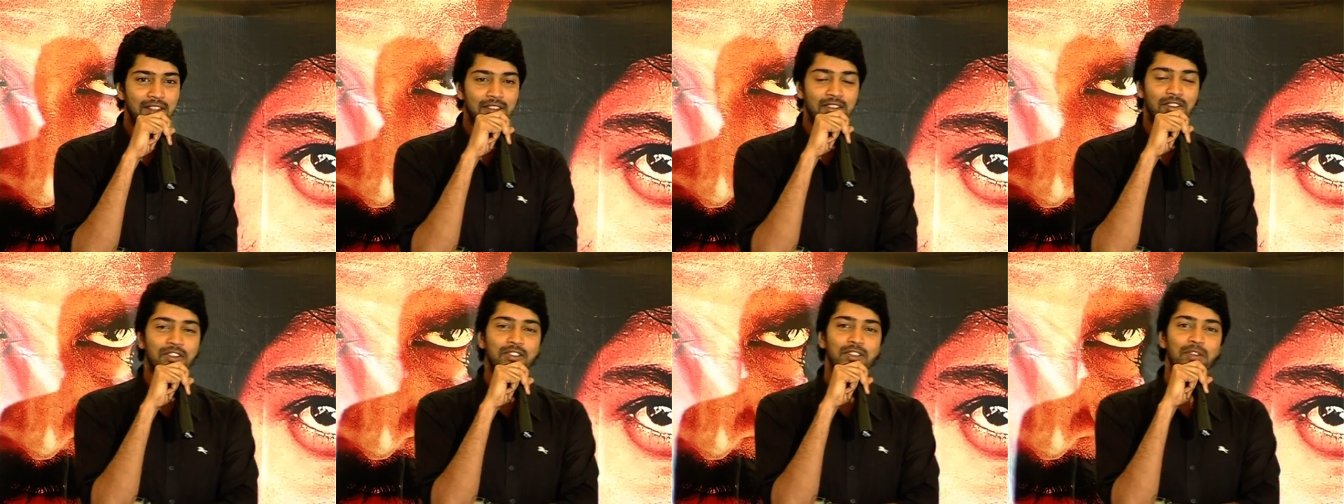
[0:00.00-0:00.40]

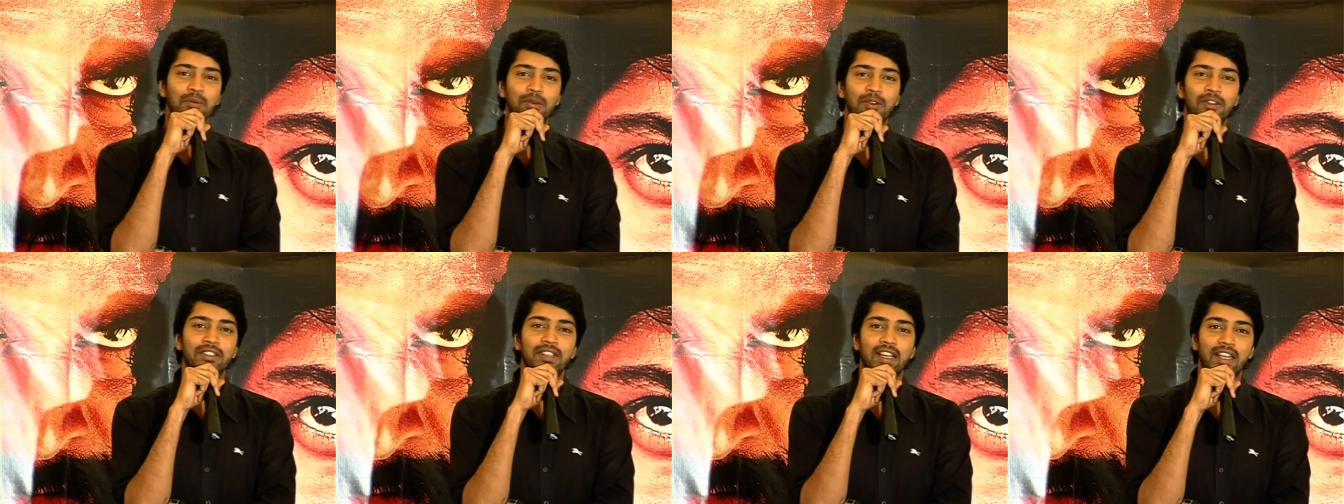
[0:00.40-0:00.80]
సంవత్సరం
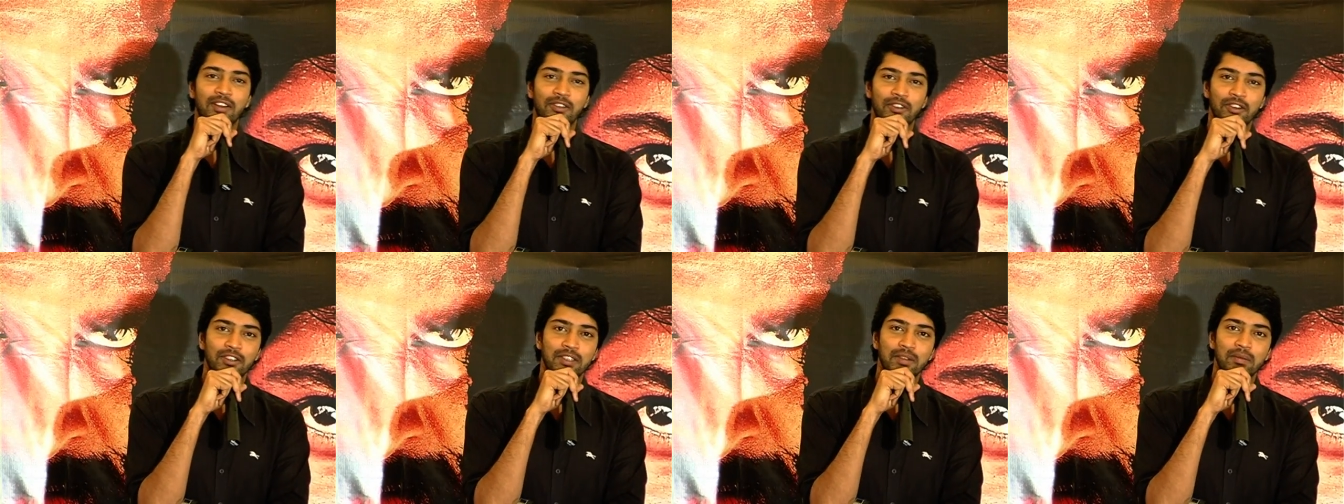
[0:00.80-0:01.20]
మూడు వందల
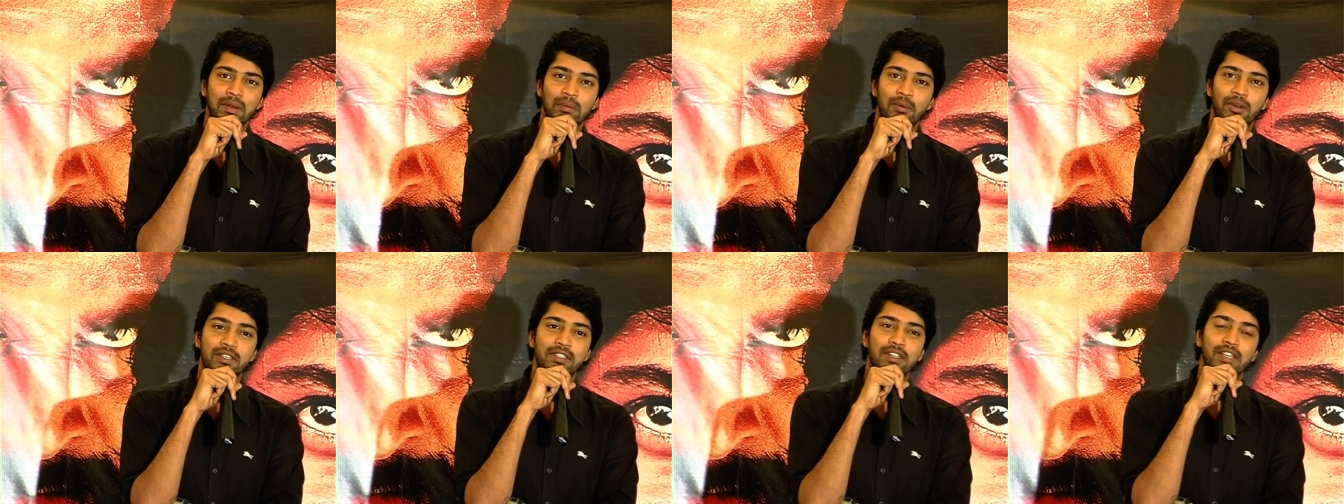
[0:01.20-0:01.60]
అరవై రోజులు మీ
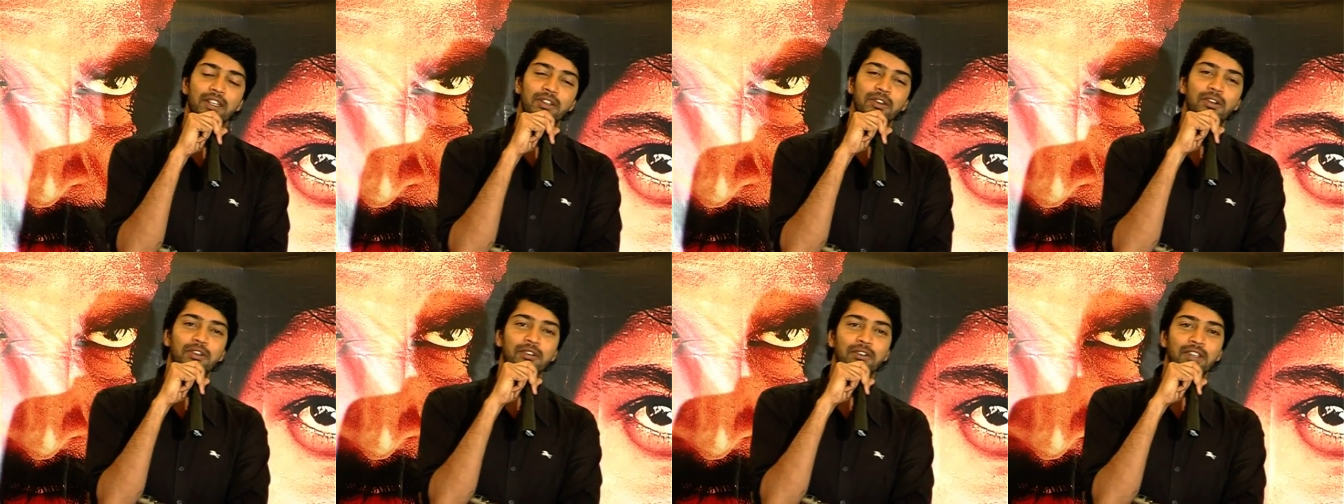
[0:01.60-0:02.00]
పోస్టర్
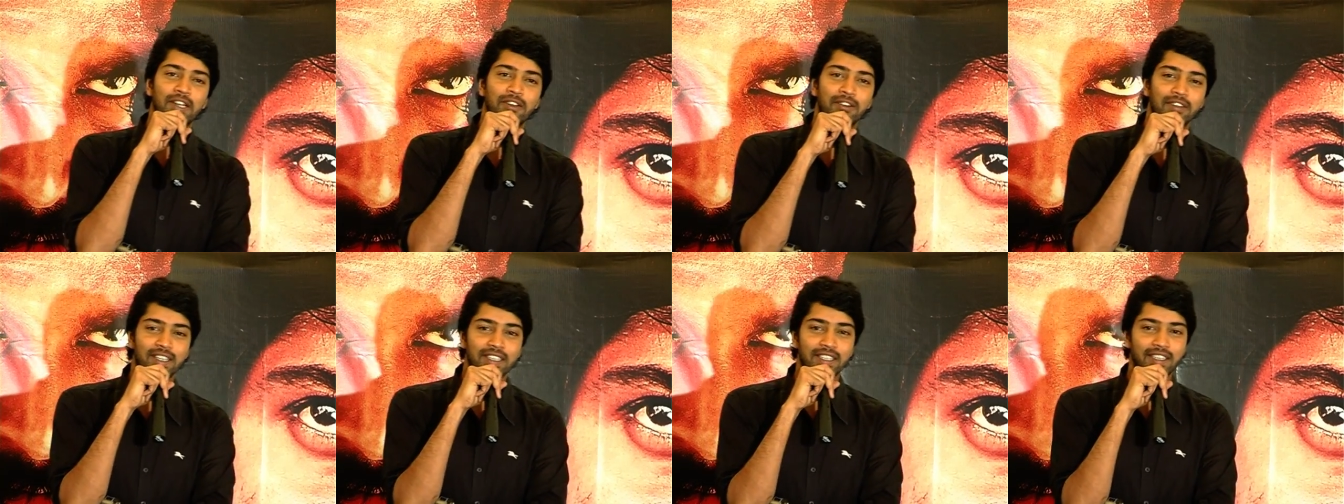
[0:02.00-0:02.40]
ఏదో ఒకటి ఉంటా
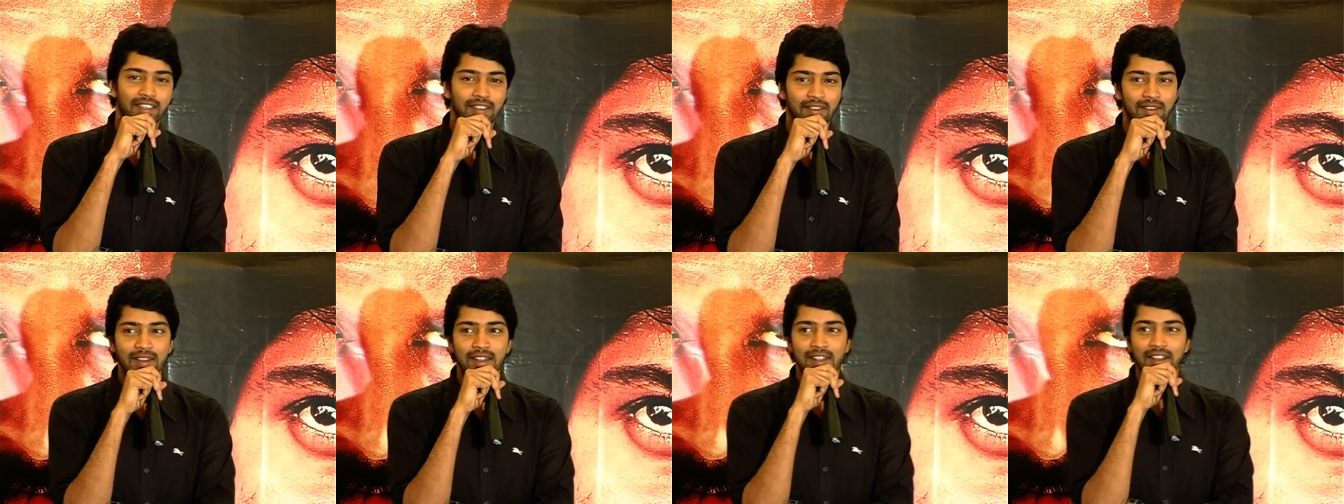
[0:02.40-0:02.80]
ఉంటుందండి